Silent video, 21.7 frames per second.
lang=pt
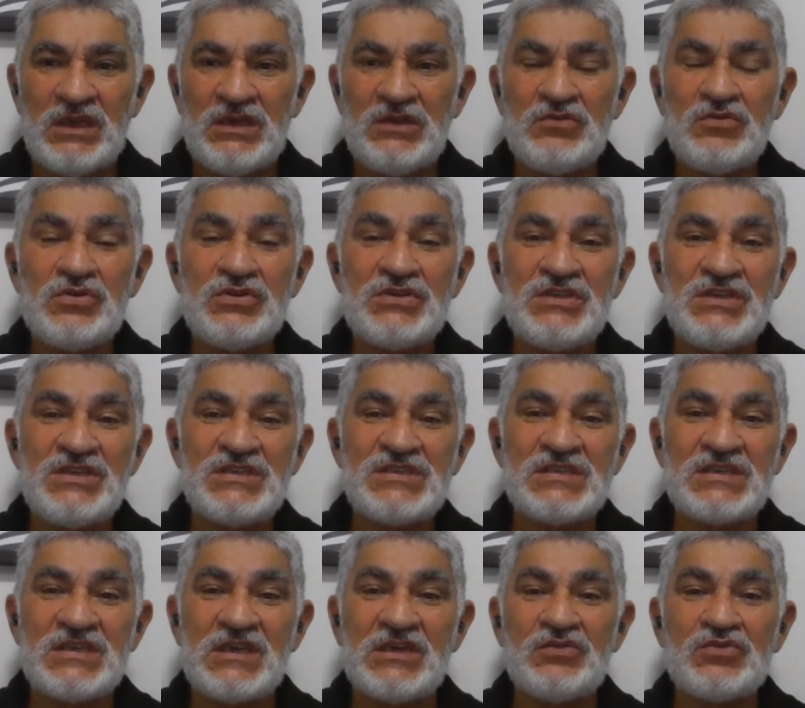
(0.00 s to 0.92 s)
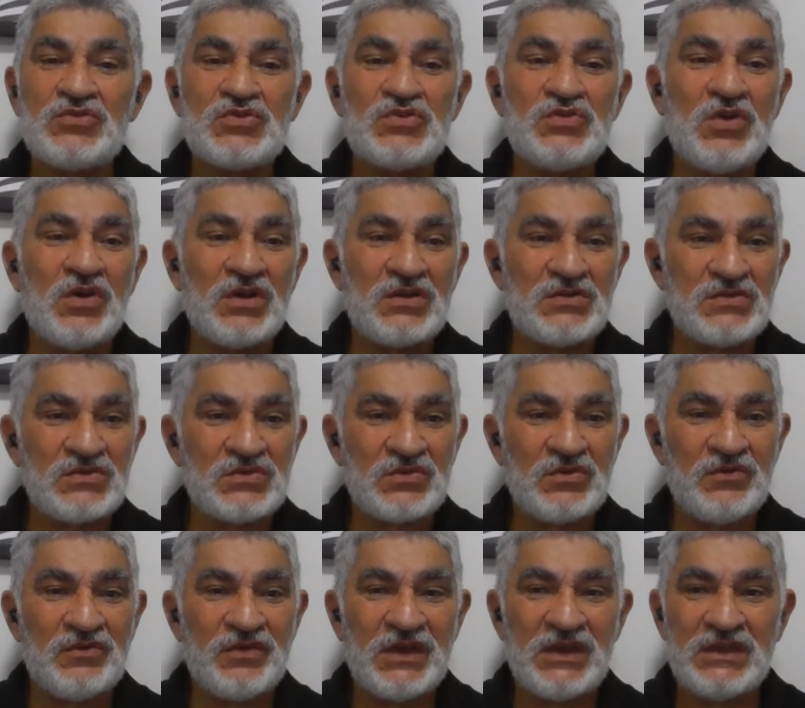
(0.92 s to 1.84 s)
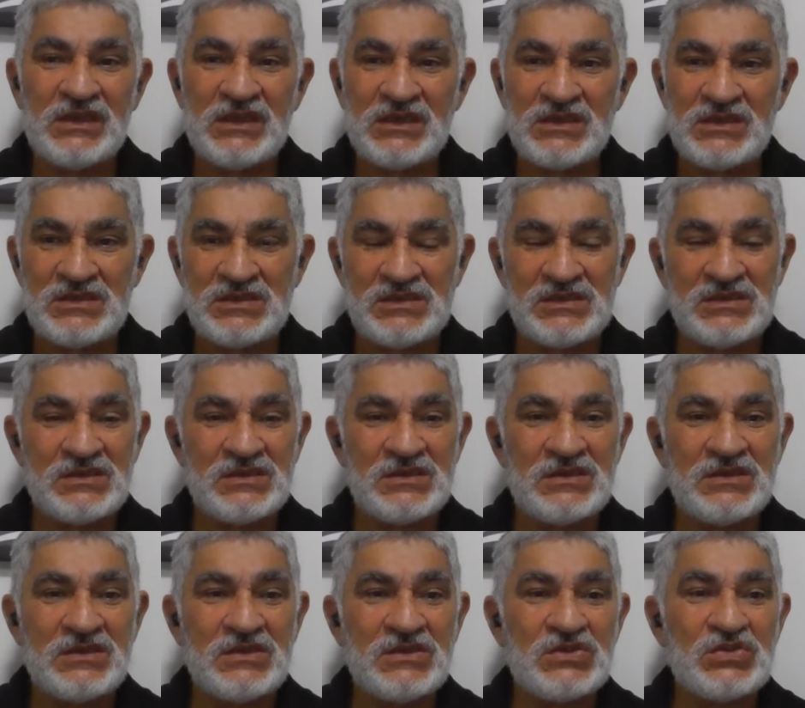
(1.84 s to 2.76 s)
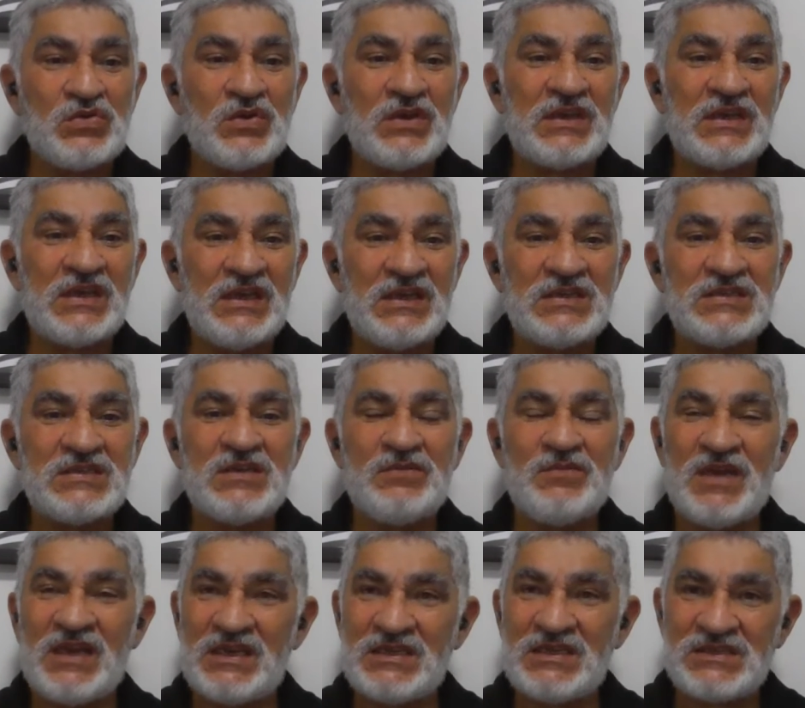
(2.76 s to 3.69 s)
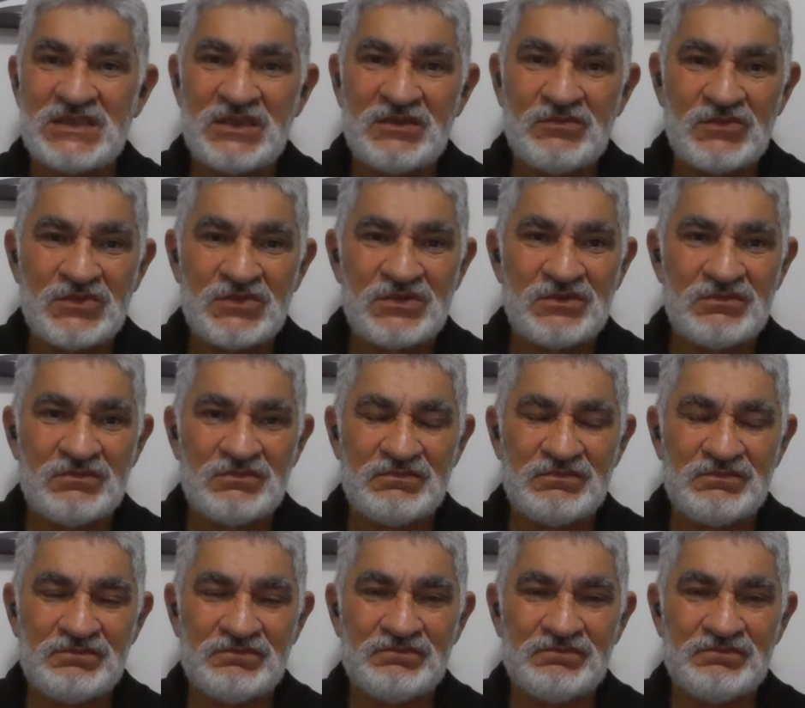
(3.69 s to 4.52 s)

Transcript: Ele nos diz que os nossos governantes são aqueles que merecemos.